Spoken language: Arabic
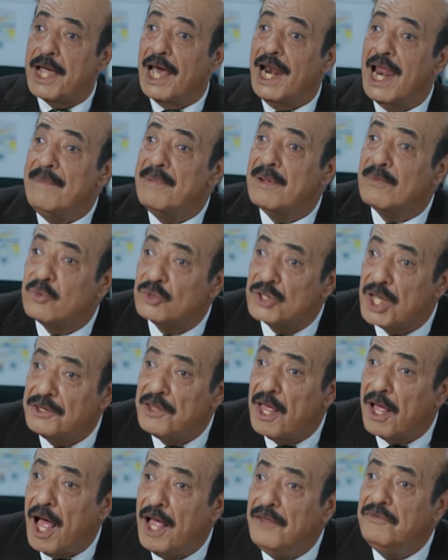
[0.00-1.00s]
كلامك
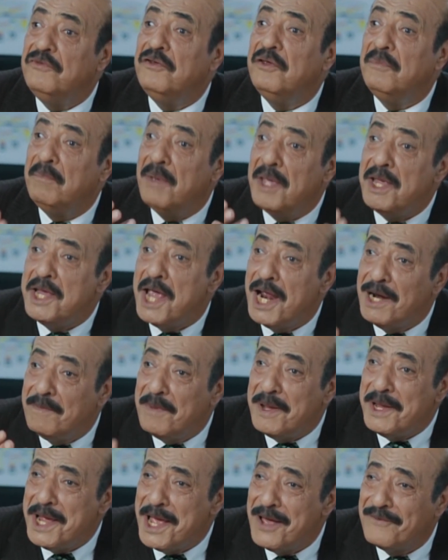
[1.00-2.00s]
مصدق عندي مية
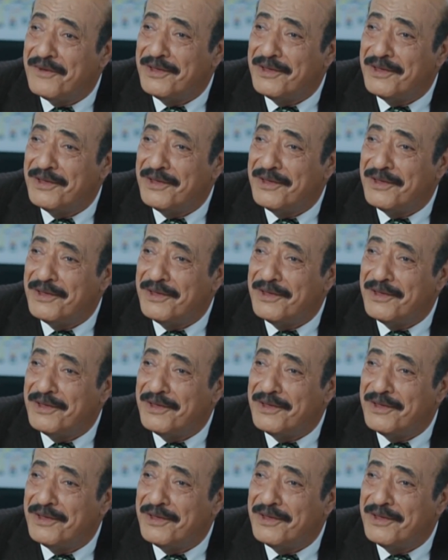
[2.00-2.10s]
المية